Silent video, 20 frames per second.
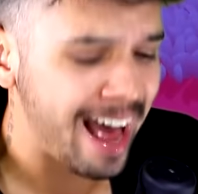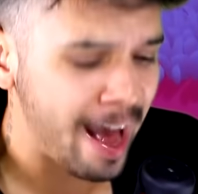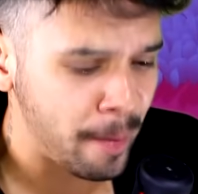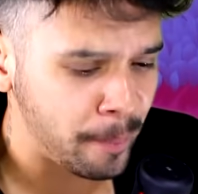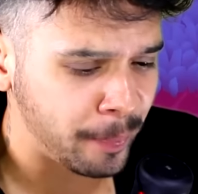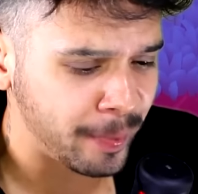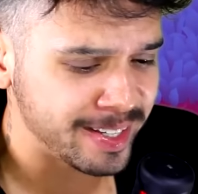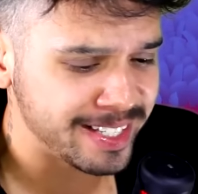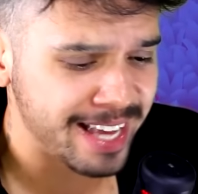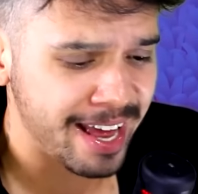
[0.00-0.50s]

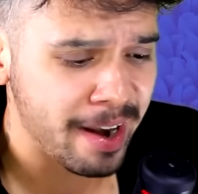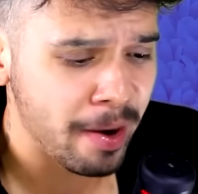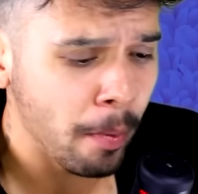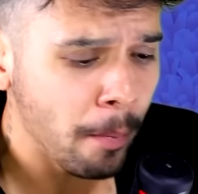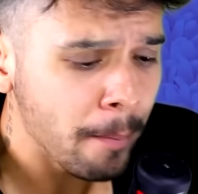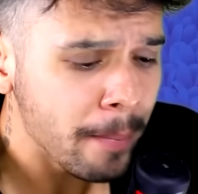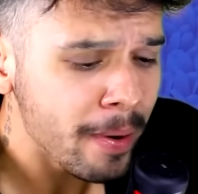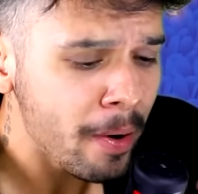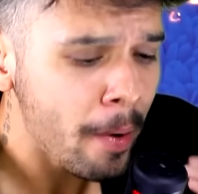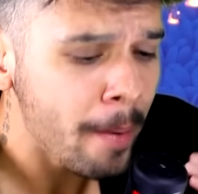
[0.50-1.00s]
rapaziada. É um
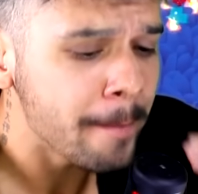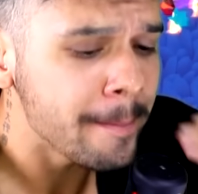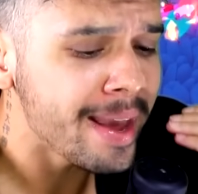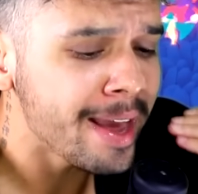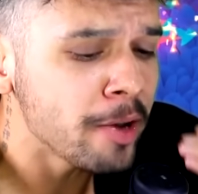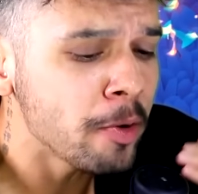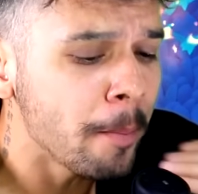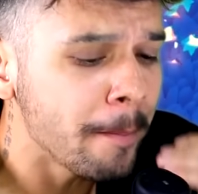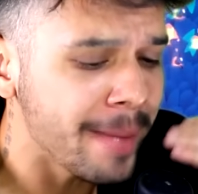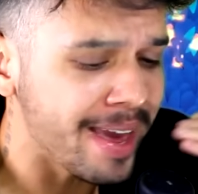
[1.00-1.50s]
Brawler
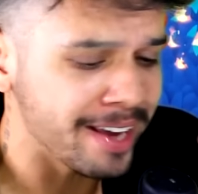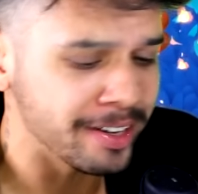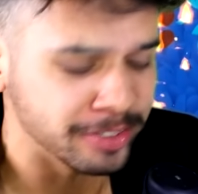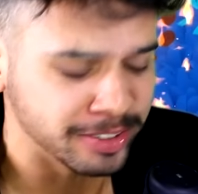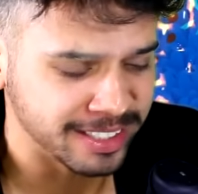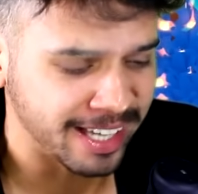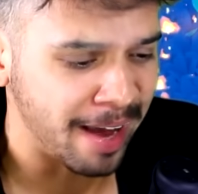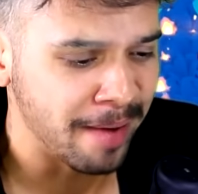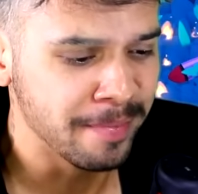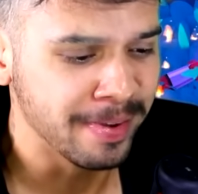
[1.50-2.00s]
meio meio,
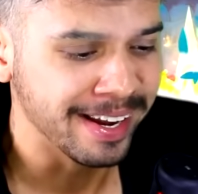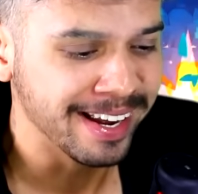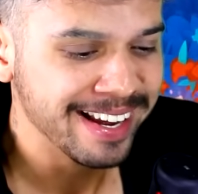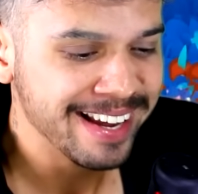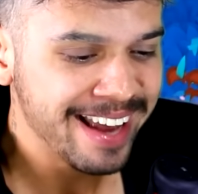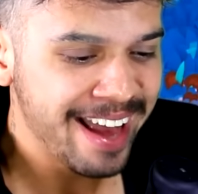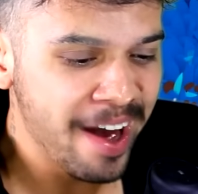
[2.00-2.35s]
sabe?